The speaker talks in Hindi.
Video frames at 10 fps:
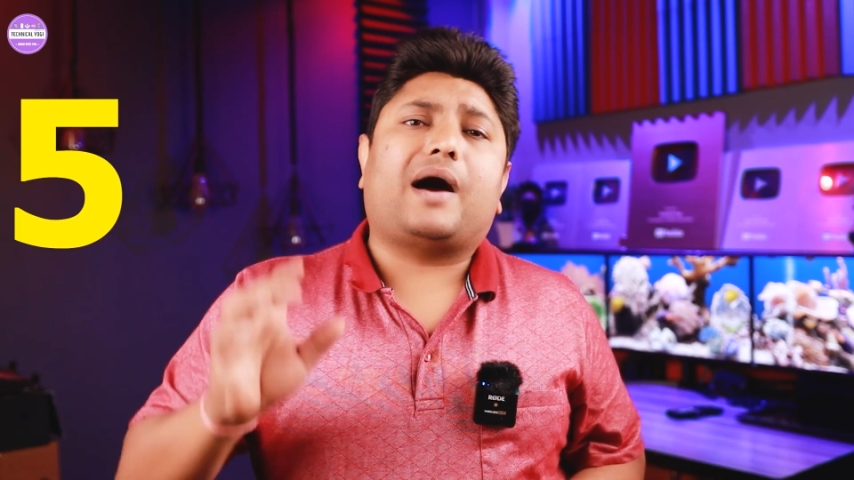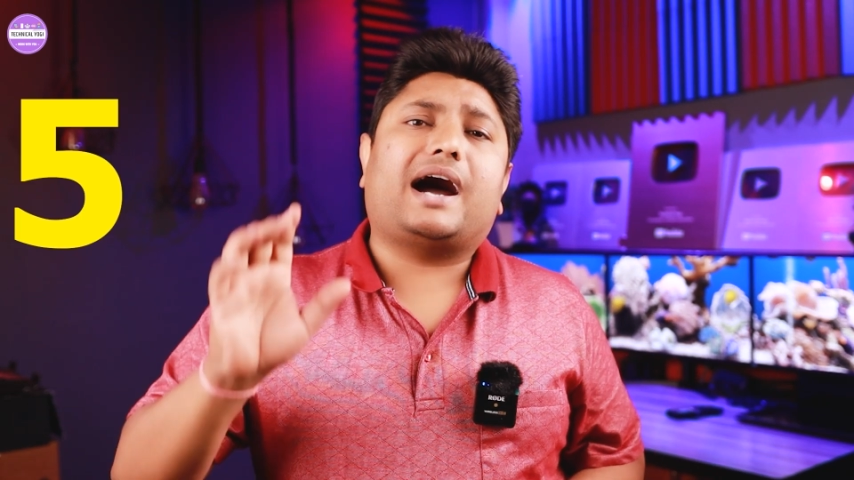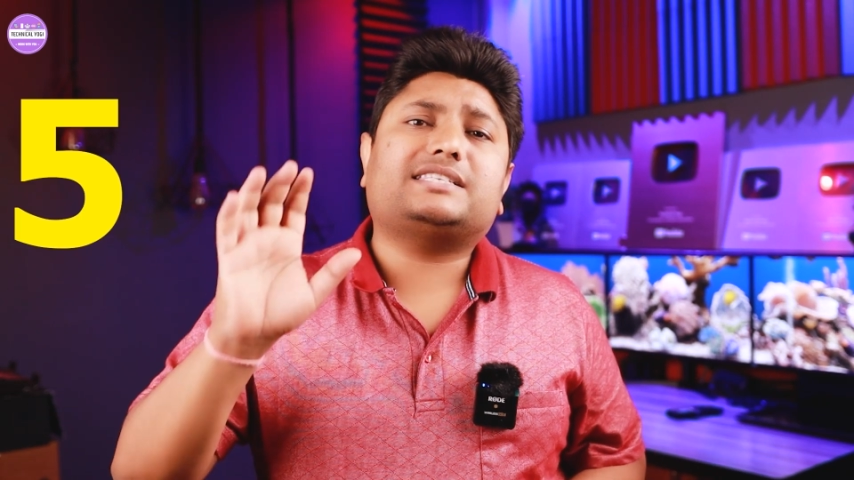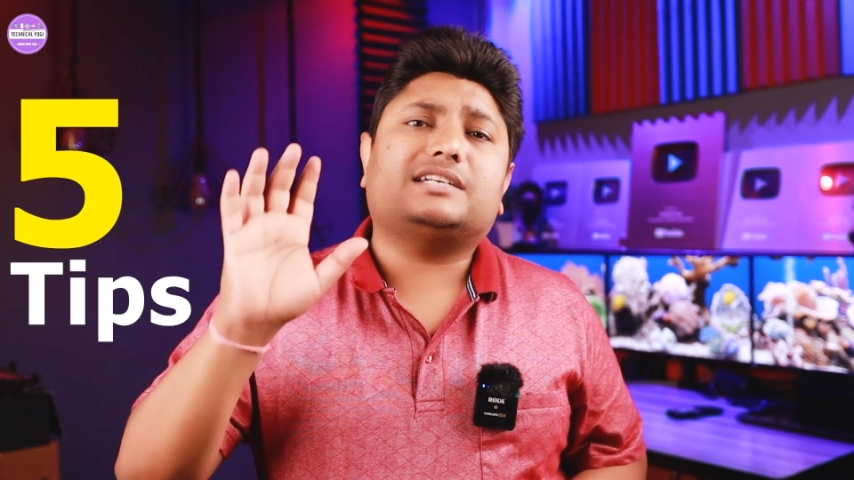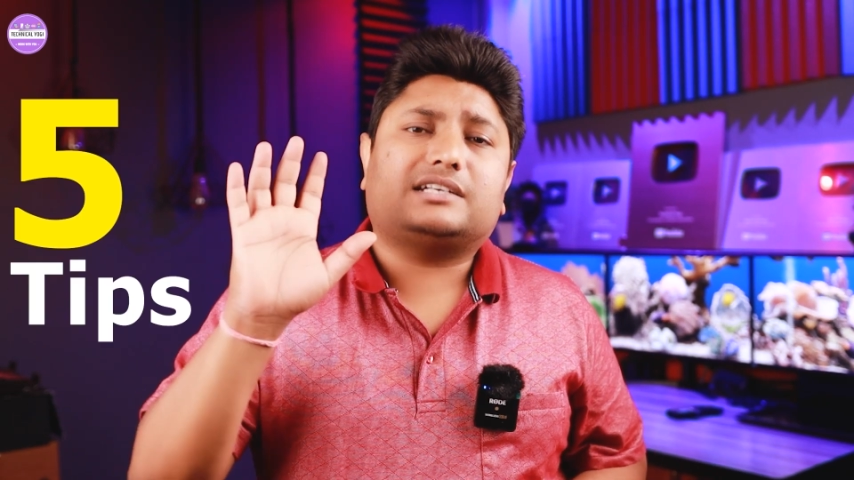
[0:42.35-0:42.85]

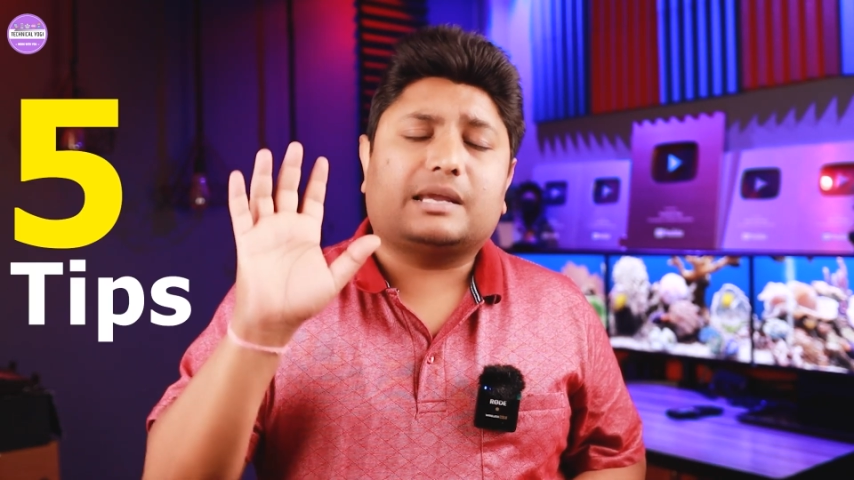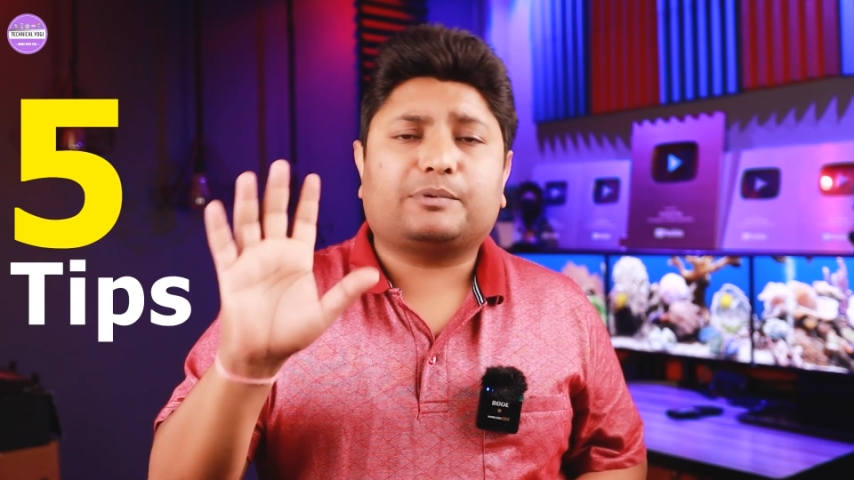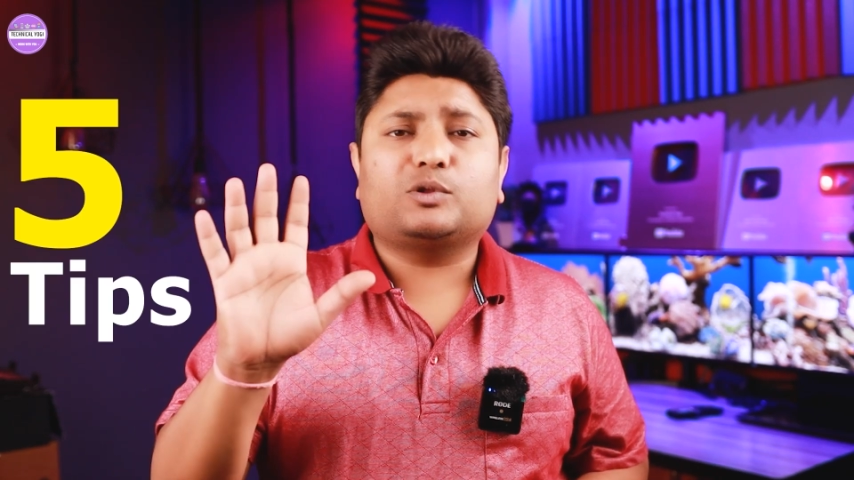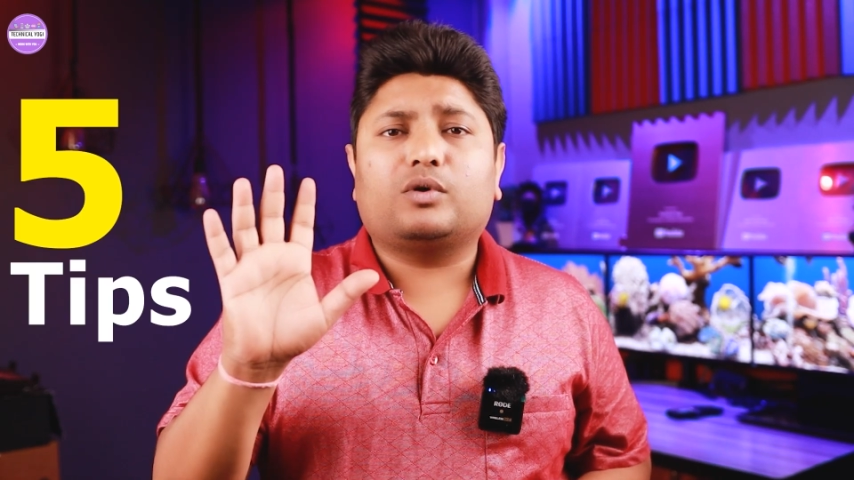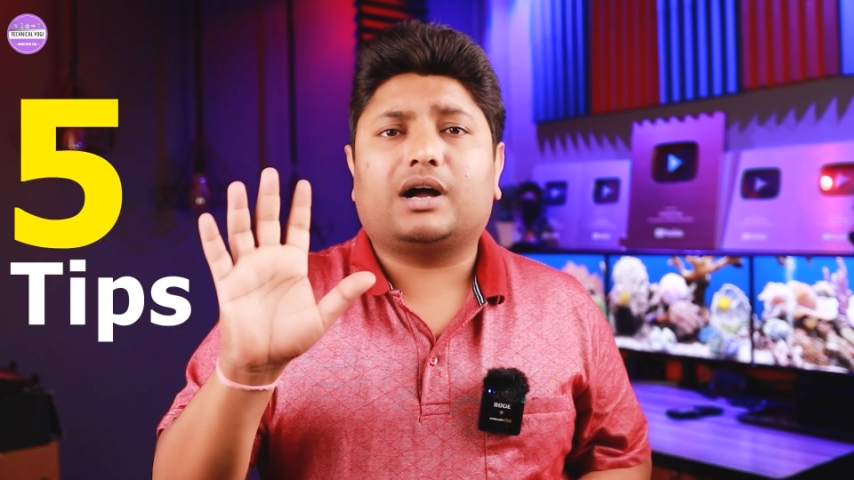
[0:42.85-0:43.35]
पाँच
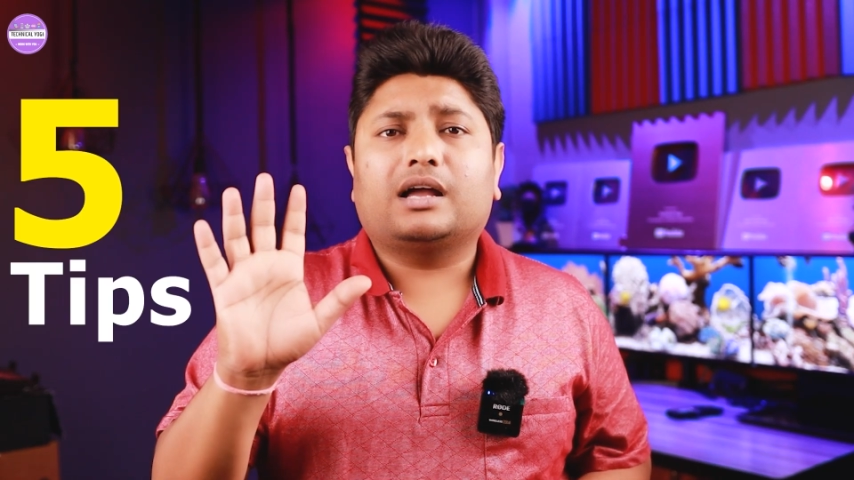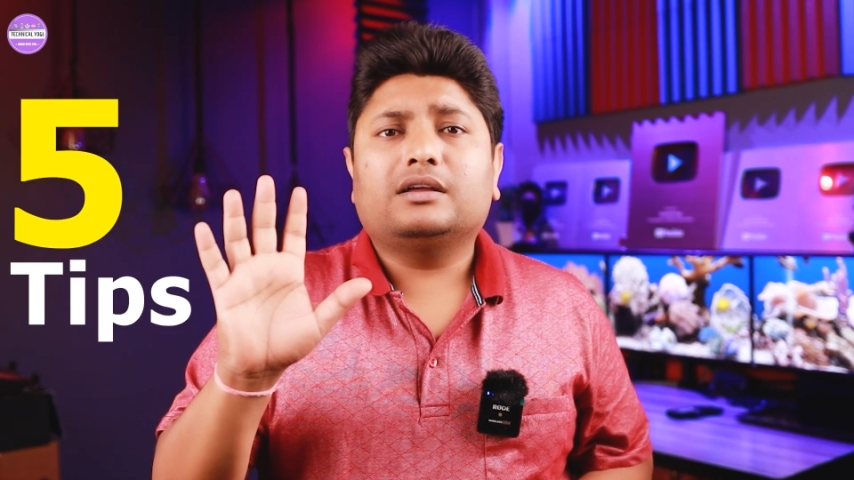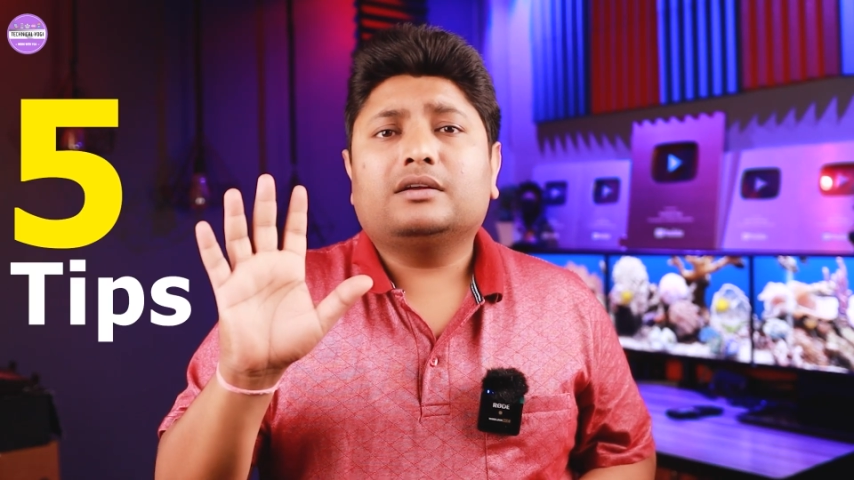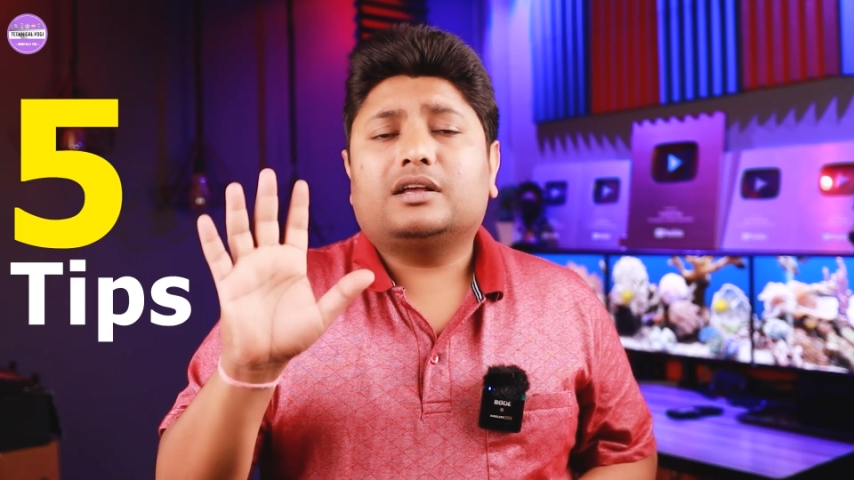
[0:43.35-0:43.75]
टिप दूंगा